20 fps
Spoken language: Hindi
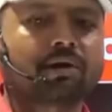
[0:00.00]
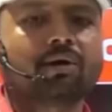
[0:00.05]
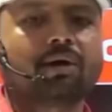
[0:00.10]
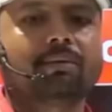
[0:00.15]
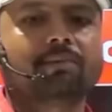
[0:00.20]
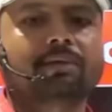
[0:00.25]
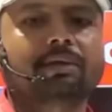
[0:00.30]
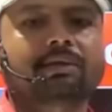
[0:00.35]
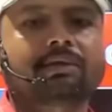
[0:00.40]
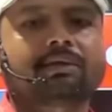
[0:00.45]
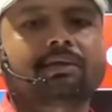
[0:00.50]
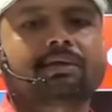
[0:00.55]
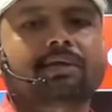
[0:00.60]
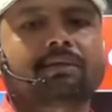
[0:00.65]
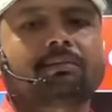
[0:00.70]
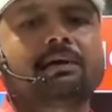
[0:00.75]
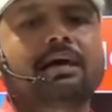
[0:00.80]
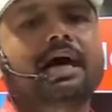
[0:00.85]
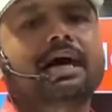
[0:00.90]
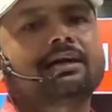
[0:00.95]
कम किसी सेट
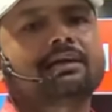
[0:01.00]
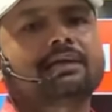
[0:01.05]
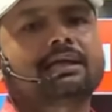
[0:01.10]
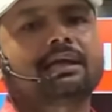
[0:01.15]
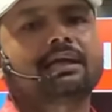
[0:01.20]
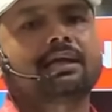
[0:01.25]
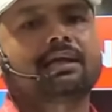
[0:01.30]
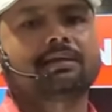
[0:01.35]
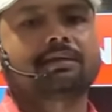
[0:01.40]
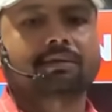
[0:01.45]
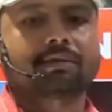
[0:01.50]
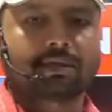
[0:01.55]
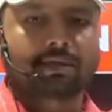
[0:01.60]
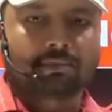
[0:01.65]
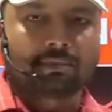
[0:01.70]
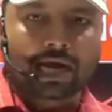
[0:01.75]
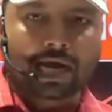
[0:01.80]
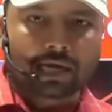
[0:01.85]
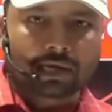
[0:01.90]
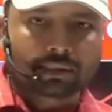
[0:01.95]
में आर्ट्स ज्यादा किसी सेट
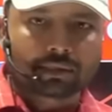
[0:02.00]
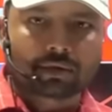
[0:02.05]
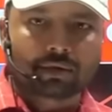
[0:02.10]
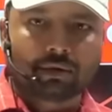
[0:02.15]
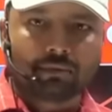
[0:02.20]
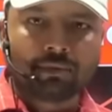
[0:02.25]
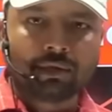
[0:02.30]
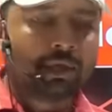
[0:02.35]
में आर्ट्स कम